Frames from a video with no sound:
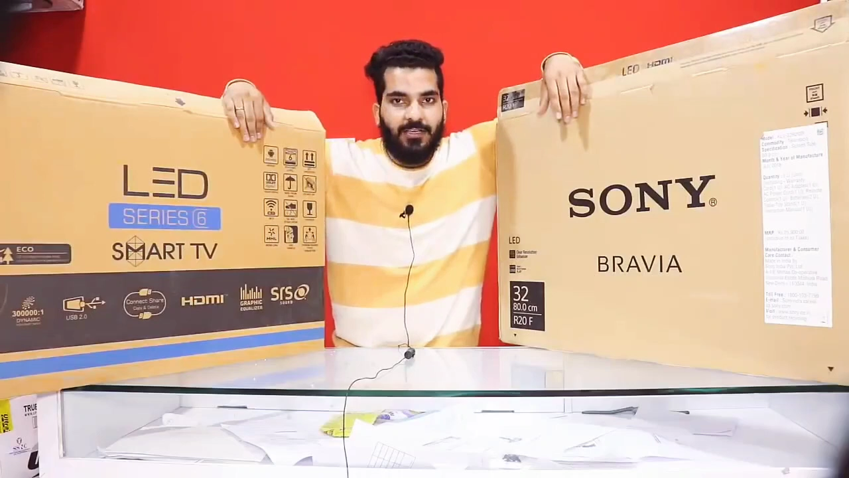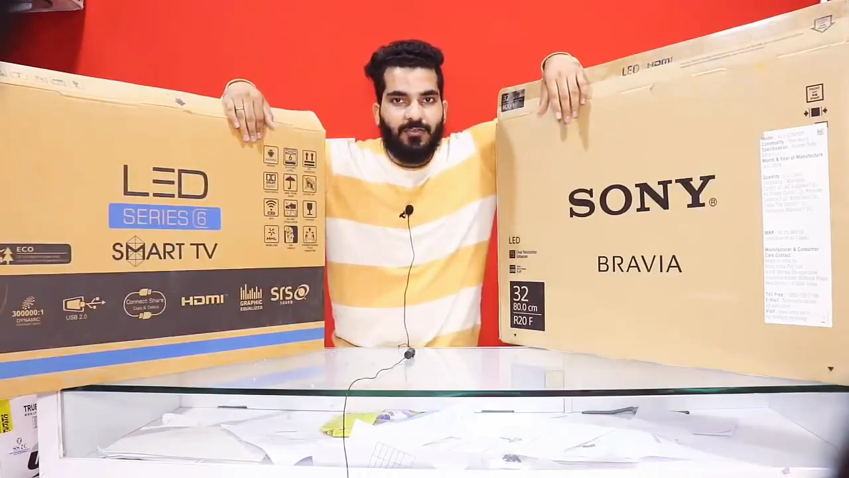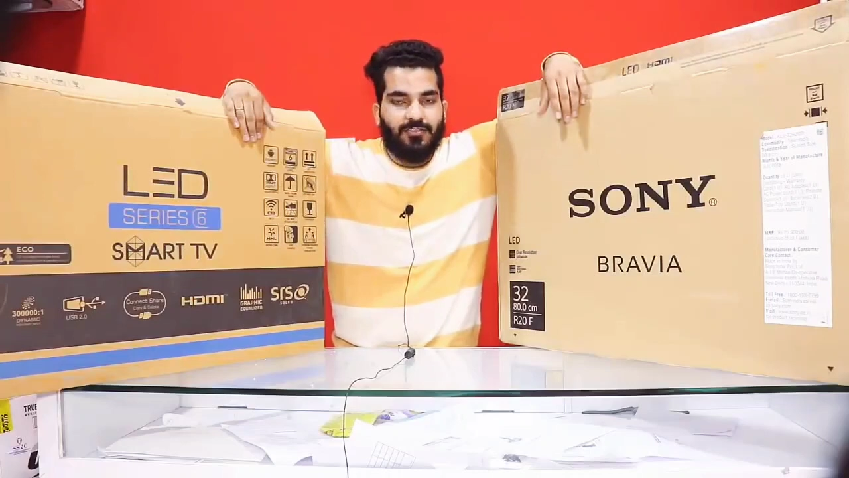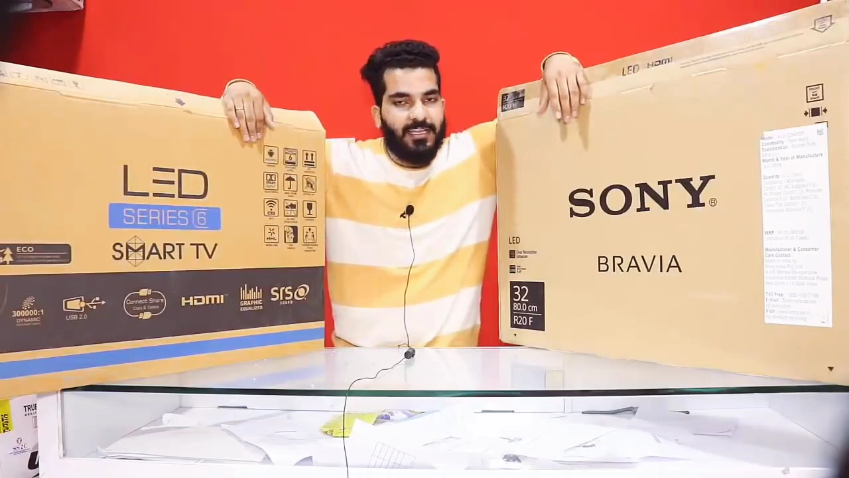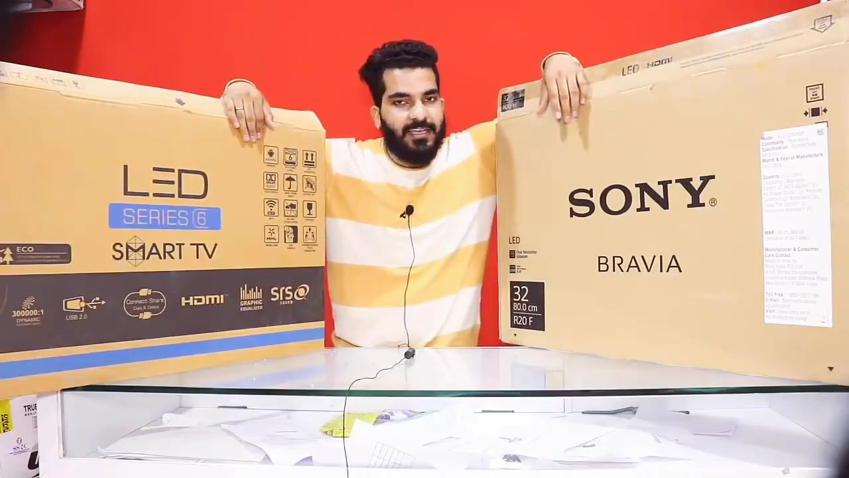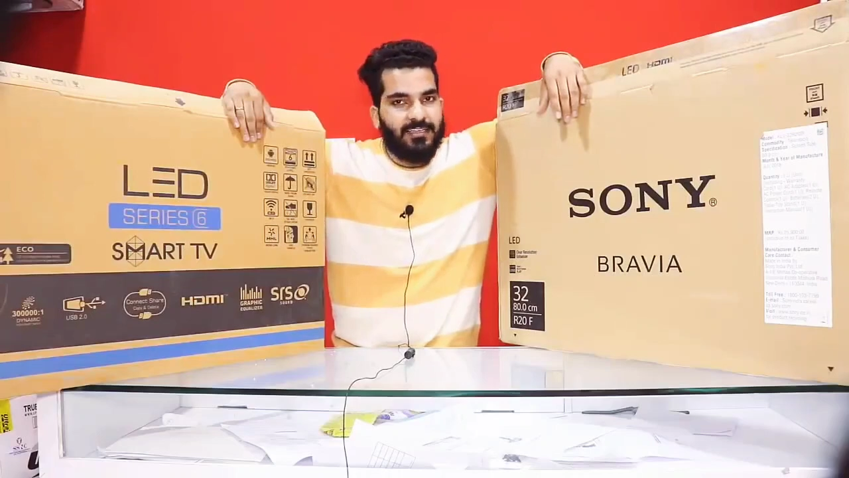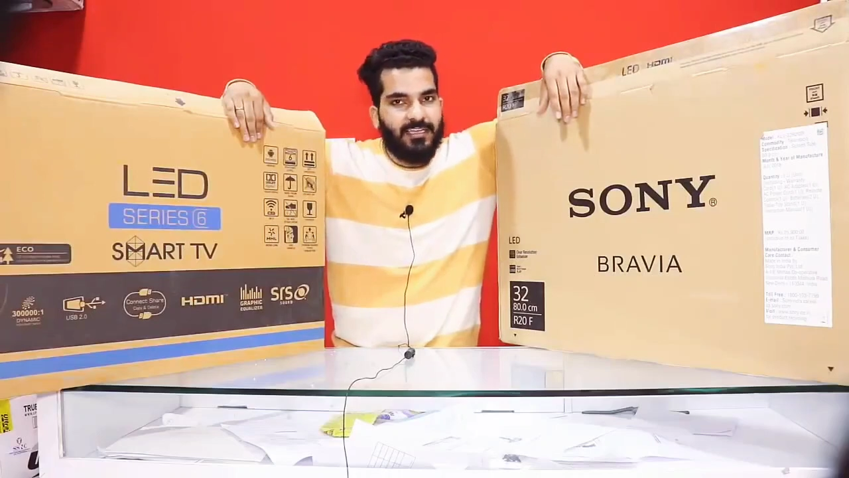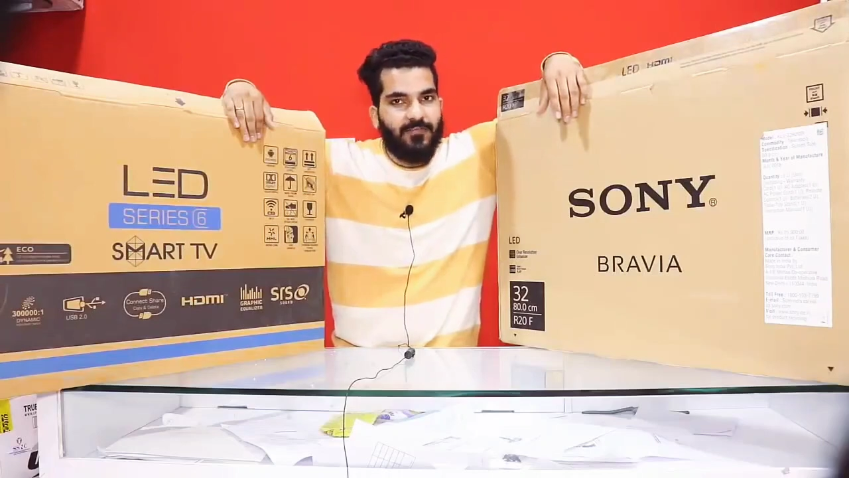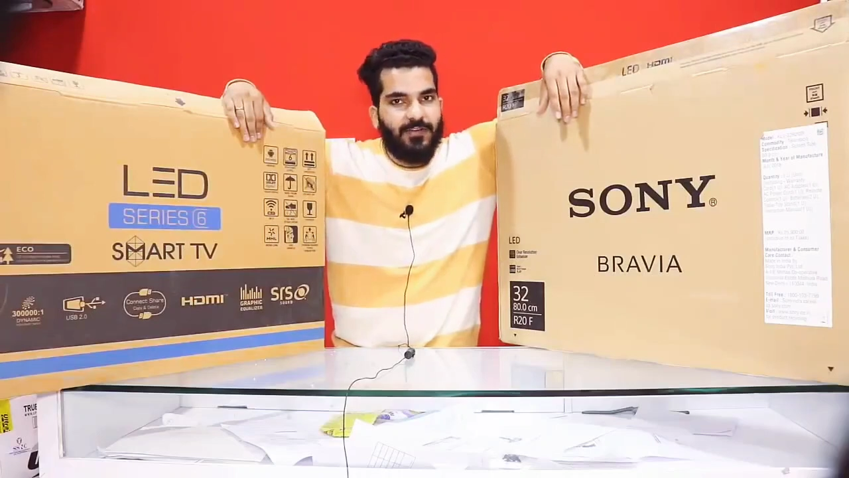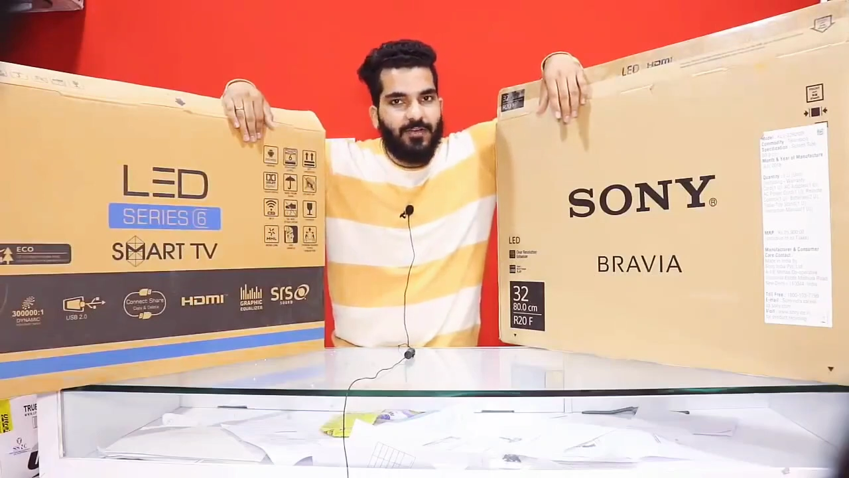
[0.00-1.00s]
तो चलिए करते
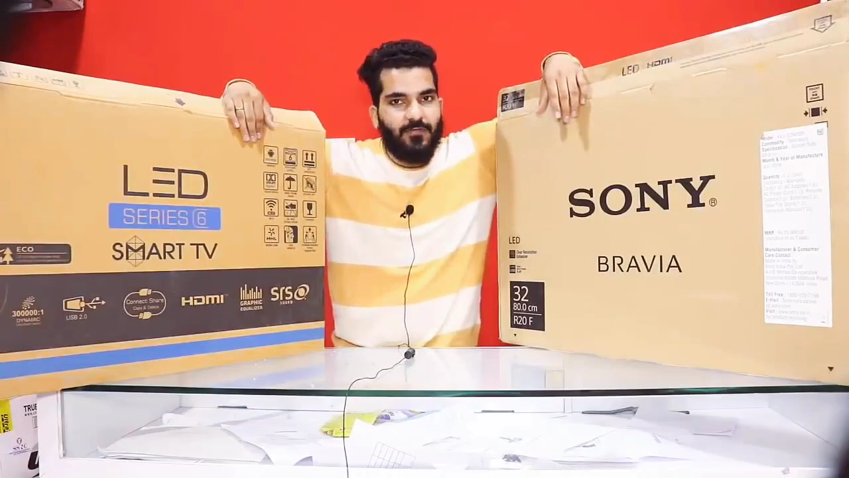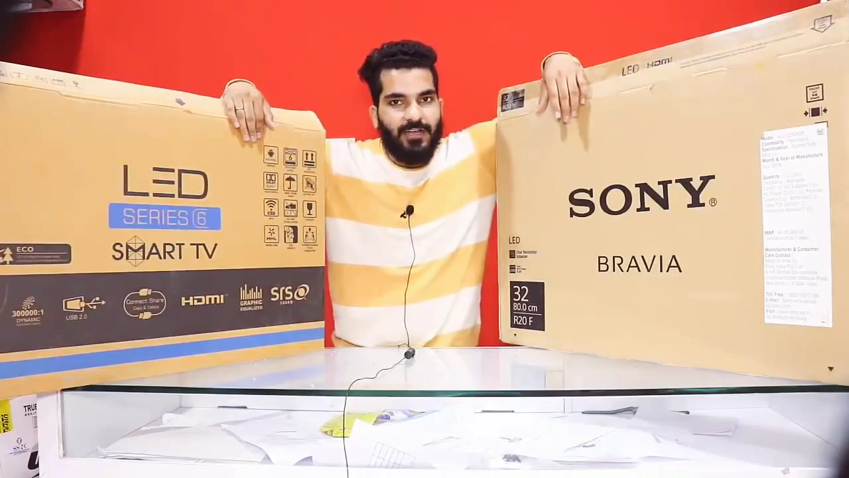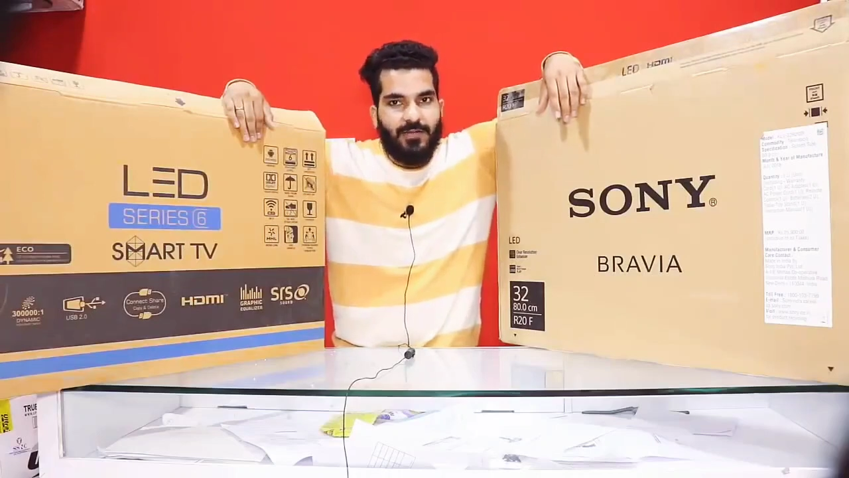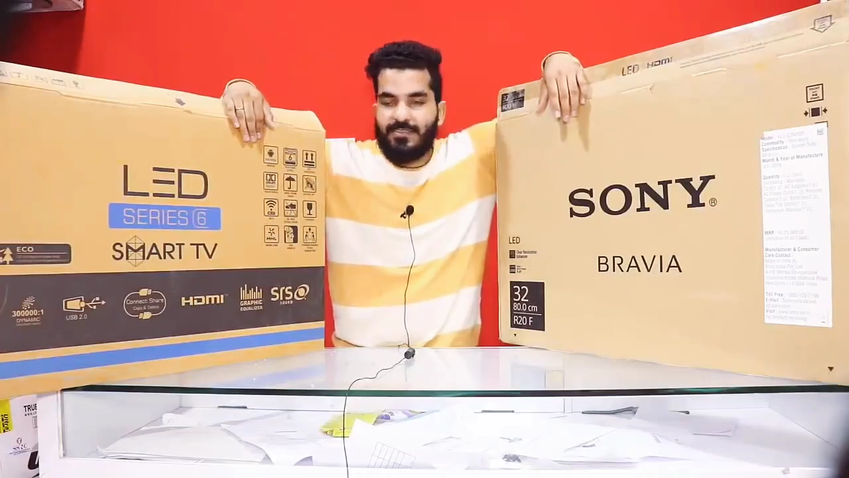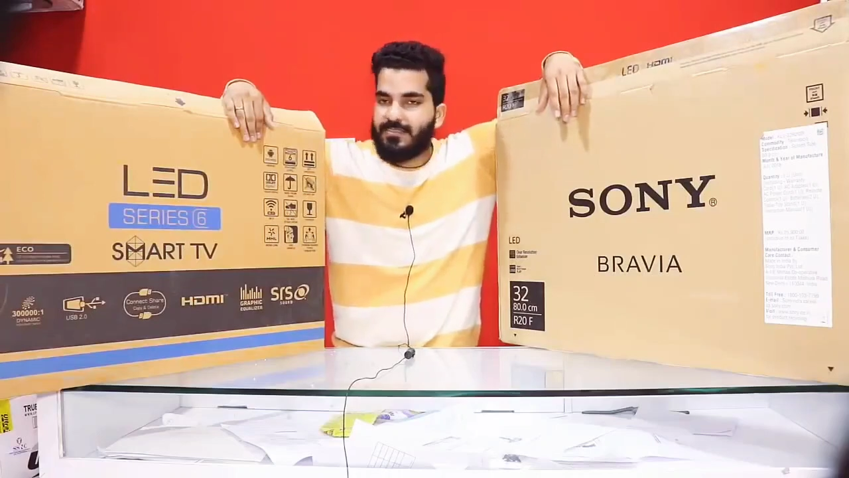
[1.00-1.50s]
हैं वीडियो फटाफट